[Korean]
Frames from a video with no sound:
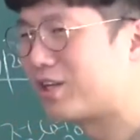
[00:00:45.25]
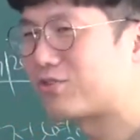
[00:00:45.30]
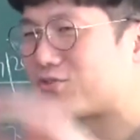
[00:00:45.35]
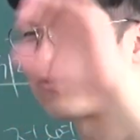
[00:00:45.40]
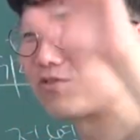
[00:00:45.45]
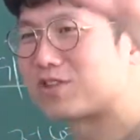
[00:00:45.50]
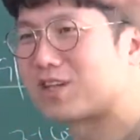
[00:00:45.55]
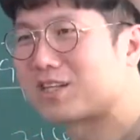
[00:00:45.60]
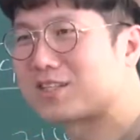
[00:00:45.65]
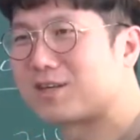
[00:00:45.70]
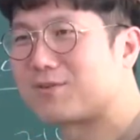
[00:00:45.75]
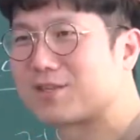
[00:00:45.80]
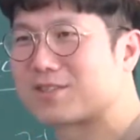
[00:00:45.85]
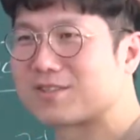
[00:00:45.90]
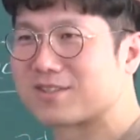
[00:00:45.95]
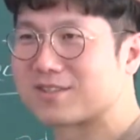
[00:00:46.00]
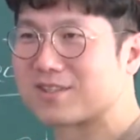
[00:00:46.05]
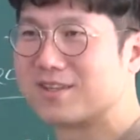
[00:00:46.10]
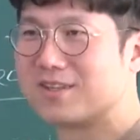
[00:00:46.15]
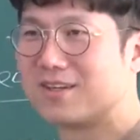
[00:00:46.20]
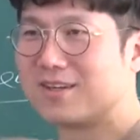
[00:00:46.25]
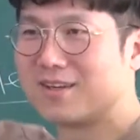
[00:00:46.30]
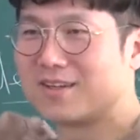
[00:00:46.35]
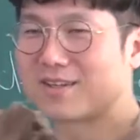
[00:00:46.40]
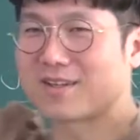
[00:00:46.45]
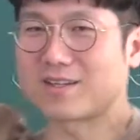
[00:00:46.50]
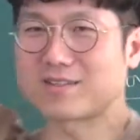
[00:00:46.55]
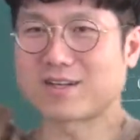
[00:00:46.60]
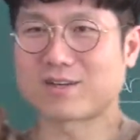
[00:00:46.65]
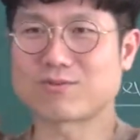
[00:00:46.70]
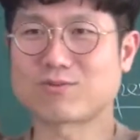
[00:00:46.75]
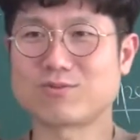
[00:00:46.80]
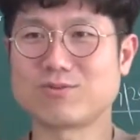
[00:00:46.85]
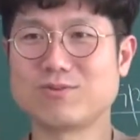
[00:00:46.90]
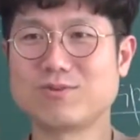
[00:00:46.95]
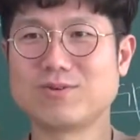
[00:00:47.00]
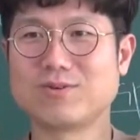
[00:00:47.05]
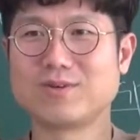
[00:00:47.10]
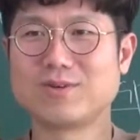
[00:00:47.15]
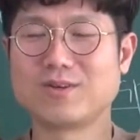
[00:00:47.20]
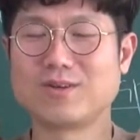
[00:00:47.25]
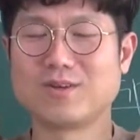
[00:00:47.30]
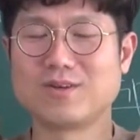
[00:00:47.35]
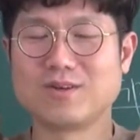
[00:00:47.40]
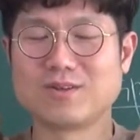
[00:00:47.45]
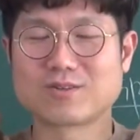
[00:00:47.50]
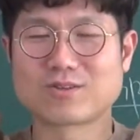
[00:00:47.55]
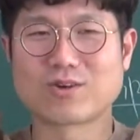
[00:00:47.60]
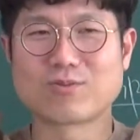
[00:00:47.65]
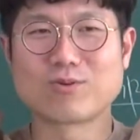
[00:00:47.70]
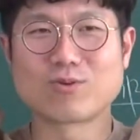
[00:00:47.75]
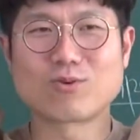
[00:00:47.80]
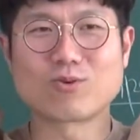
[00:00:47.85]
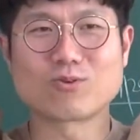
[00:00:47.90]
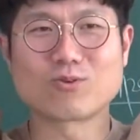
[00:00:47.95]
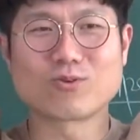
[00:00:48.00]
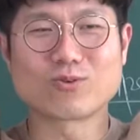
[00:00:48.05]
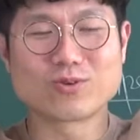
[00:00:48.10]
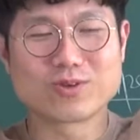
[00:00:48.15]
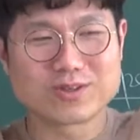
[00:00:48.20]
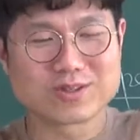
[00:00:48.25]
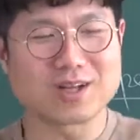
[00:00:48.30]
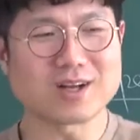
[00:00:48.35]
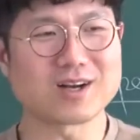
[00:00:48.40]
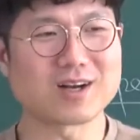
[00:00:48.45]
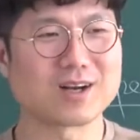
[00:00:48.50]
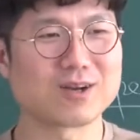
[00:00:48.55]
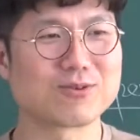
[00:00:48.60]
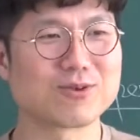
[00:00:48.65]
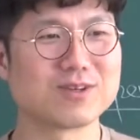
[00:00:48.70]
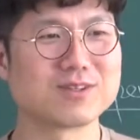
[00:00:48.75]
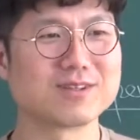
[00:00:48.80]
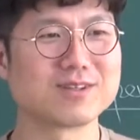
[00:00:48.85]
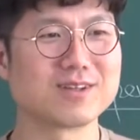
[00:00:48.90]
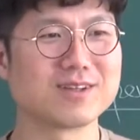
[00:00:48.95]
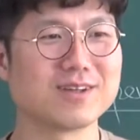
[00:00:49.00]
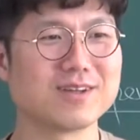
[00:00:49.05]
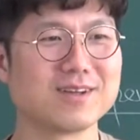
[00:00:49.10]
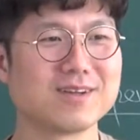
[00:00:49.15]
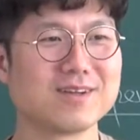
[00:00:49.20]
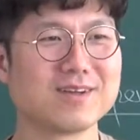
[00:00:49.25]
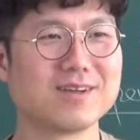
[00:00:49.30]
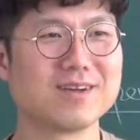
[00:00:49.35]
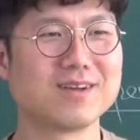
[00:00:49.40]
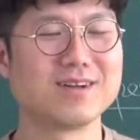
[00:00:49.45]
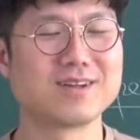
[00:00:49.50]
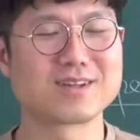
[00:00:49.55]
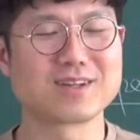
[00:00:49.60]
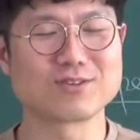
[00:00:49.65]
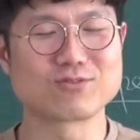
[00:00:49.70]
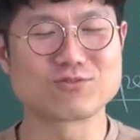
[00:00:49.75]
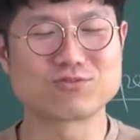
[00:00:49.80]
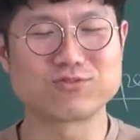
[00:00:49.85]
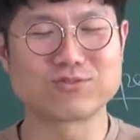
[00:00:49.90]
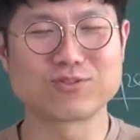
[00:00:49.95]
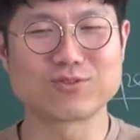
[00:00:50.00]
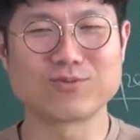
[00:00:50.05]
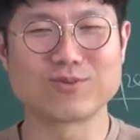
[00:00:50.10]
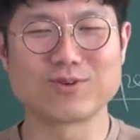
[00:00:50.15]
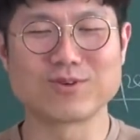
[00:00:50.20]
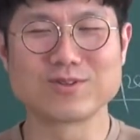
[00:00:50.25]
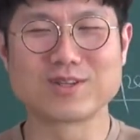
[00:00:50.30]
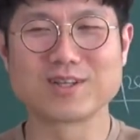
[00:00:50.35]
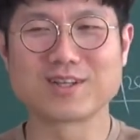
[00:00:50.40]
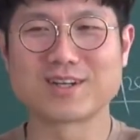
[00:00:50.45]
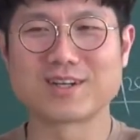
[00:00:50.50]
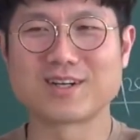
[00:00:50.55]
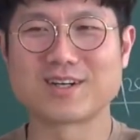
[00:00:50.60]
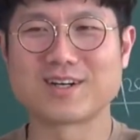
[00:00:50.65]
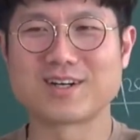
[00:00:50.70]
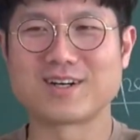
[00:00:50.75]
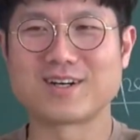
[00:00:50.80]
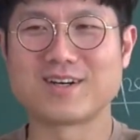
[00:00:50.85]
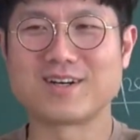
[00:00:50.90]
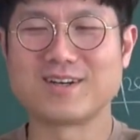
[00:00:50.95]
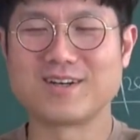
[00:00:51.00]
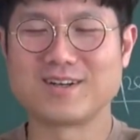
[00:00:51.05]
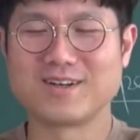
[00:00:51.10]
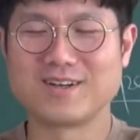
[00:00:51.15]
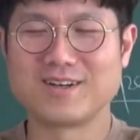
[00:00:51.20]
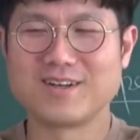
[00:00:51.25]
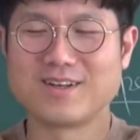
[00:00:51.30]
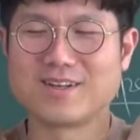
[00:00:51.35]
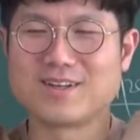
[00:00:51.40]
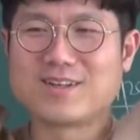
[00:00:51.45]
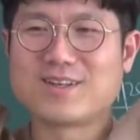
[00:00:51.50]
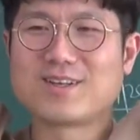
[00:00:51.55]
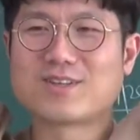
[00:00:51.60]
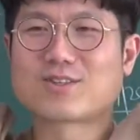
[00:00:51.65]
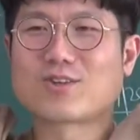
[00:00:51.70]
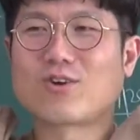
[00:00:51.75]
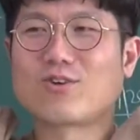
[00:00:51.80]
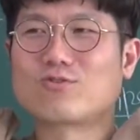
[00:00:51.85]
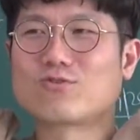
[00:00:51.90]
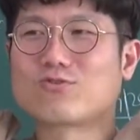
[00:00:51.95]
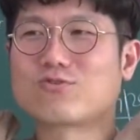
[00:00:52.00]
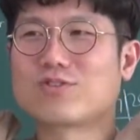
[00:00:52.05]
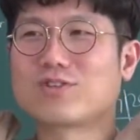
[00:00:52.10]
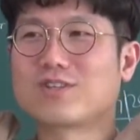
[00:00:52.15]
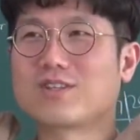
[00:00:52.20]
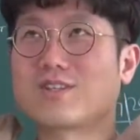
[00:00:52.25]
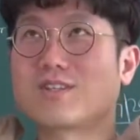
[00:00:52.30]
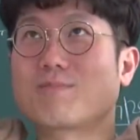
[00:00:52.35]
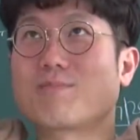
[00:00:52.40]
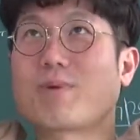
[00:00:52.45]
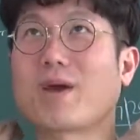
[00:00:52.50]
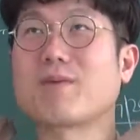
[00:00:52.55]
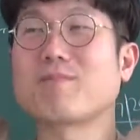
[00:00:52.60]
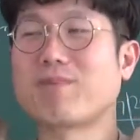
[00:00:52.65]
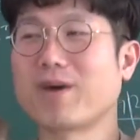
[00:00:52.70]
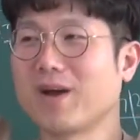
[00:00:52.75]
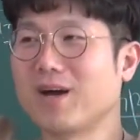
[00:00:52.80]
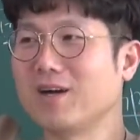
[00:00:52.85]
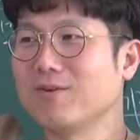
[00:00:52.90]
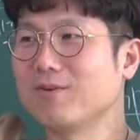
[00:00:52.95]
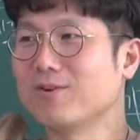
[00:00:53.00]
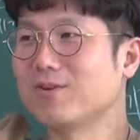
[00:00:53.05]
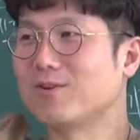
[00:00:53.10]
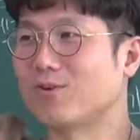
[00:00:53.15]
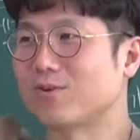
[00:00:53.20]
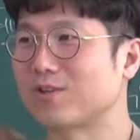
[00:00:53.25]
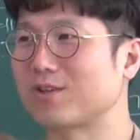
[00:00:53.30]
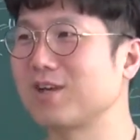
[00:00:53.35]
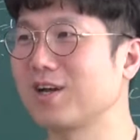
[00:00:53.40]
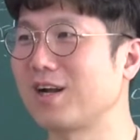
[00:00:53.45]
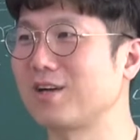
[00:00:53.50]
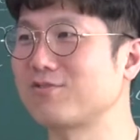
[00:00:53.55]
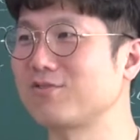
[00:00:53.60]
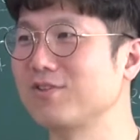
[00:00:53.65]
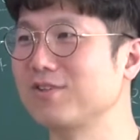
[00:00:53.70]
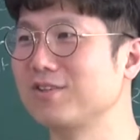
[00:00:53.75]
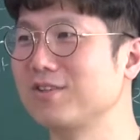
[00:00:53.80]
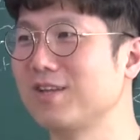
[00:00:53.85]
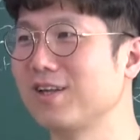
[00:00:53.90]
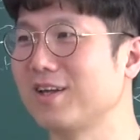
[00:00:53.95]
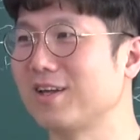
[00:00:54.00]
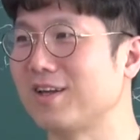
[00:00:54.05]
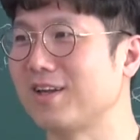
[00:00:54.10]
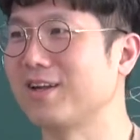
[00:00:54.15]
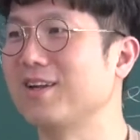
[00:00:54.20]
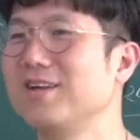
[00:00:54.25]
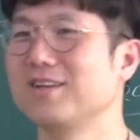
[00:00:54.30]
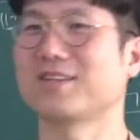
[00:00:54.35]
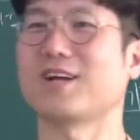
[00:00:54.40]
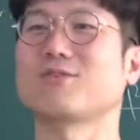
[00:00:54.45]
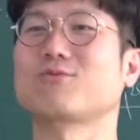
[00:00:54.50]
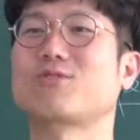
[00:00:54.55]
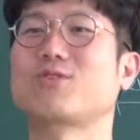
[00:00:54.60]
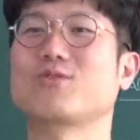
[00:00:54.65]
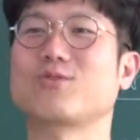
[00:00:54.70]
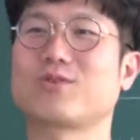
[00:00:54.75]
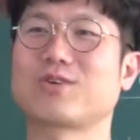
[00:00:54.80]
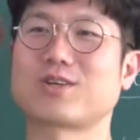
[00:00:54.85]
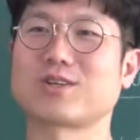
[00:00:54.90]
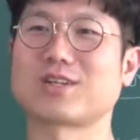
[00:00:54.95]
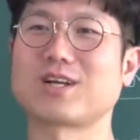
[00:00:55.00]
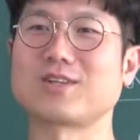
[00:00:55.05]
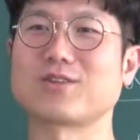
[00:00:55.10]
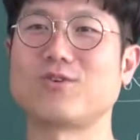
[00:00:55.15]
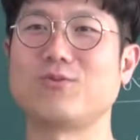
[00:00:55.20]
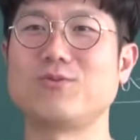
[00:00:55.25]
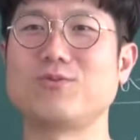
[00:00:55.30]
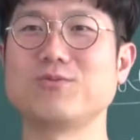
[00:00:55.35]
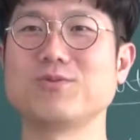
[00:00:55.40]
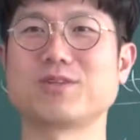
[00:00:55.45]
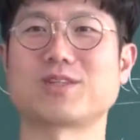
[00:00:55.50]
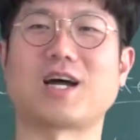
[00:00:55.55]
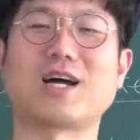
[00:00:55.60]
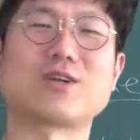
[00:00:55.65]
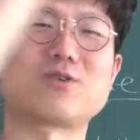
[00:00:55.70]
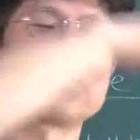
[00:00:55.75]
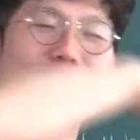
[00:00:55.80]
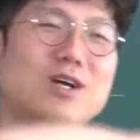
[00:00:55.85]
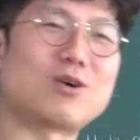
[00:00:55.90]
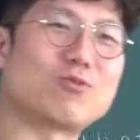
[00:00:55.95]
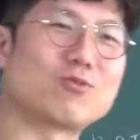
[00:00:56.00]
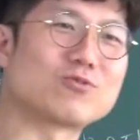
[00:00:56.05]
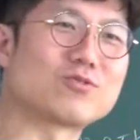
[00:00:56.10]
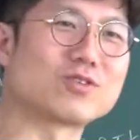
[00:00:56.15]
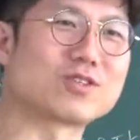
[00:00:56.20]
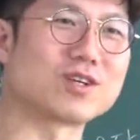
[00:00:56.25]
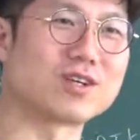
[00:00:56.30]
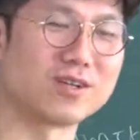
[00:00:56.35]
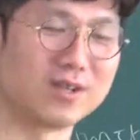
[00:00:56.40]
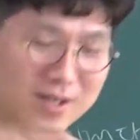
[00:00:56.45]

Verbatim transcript: 줄을 딱 잡았지 딱 잡고 철판 거꾸로이기딱 하려고 했는데 일단 술도 먹은 데다가 이게 철줄이 팽팽하면 어떻게 할 수 있는데 딱 뒤로 이렇게 딱 넘어오면 다리로 딱 올 수 있잖아